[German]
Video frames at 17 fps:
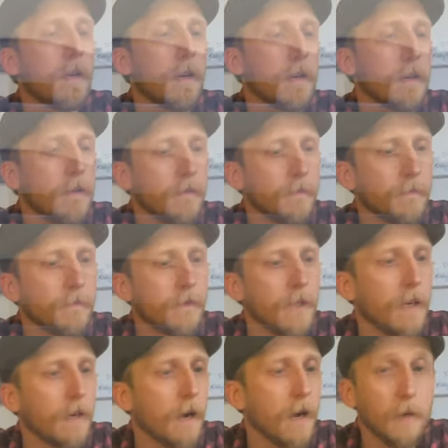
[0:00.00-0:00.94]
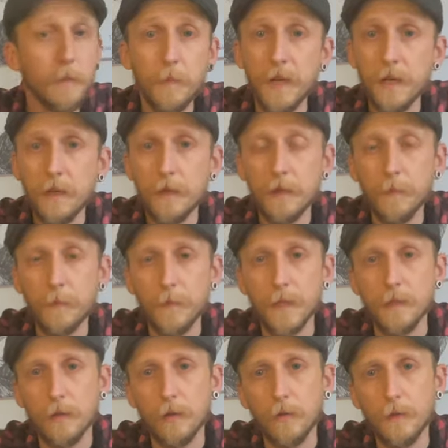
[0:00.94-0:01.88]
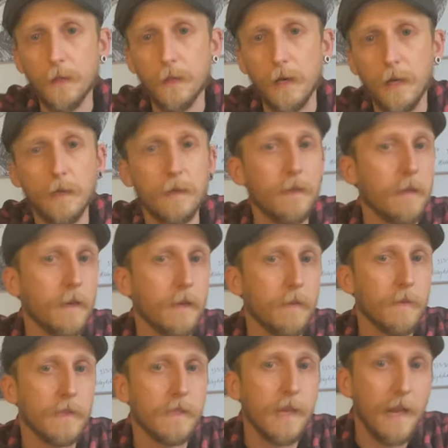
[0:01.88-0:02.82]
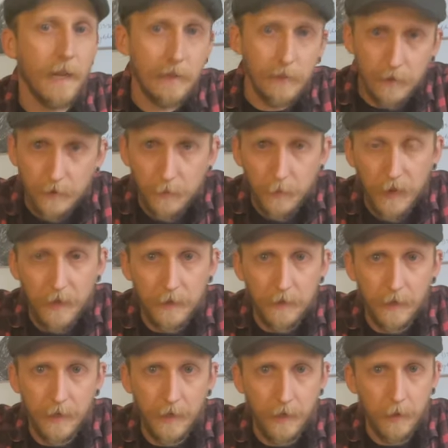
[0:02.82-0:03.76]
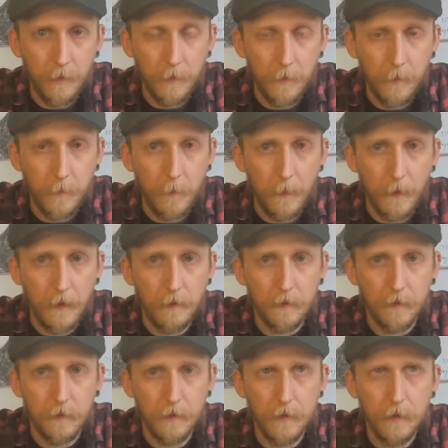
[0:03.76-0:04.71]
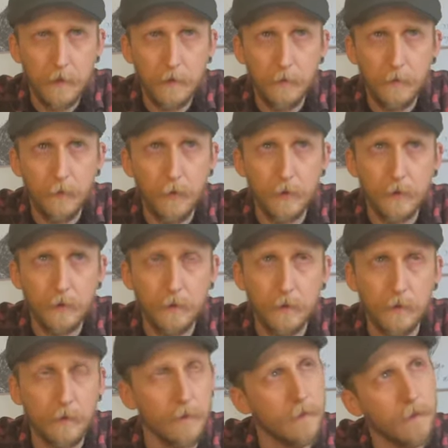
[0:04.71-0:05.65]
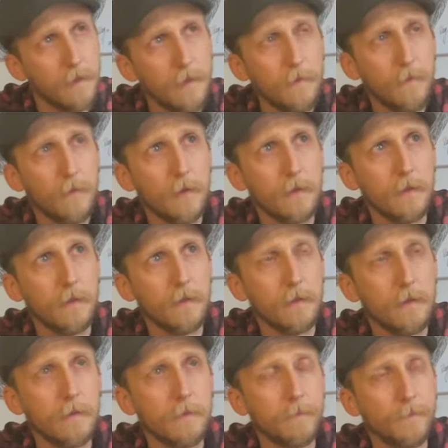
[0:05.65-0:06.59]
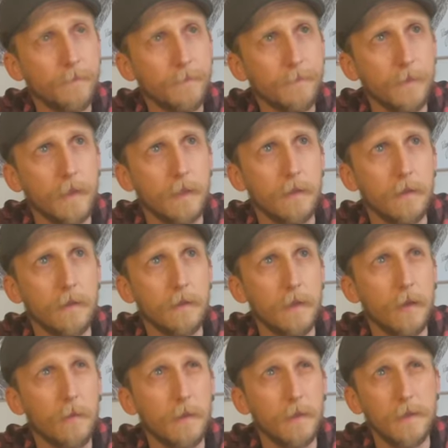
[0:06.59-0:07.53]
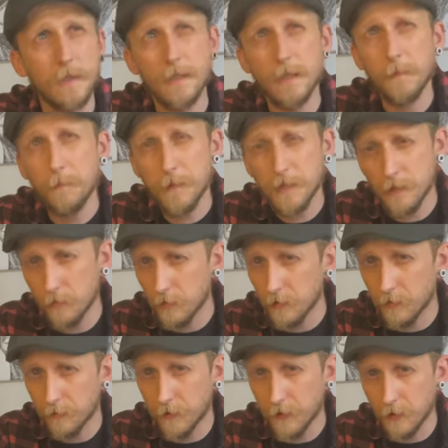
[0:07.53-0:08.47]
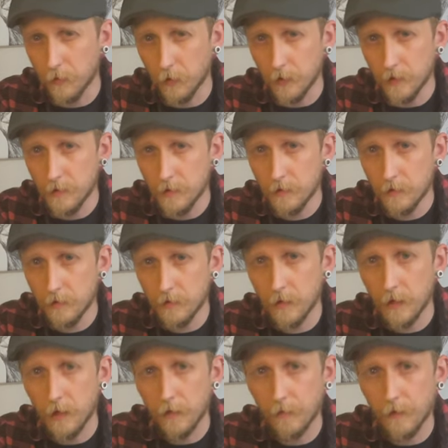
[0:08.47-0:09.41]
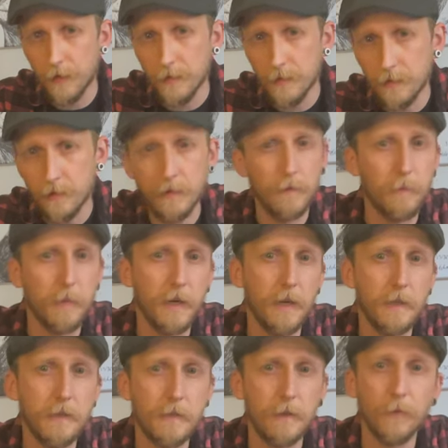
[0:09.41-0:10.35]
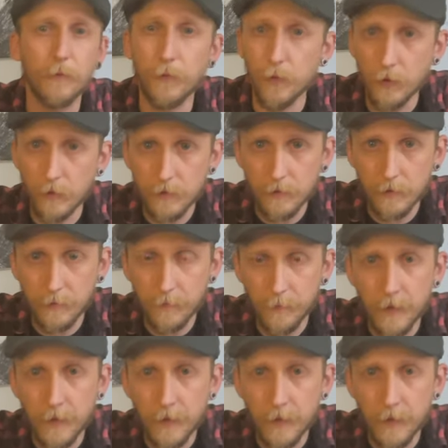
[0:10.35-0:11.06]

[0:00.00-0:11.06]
Ähm, ja, Artback ist auch wieder eine der etwas älteren Brennereien. Er wurde oder sie wurde, äh, ich glaube, 1794 nachweislich bereits geführt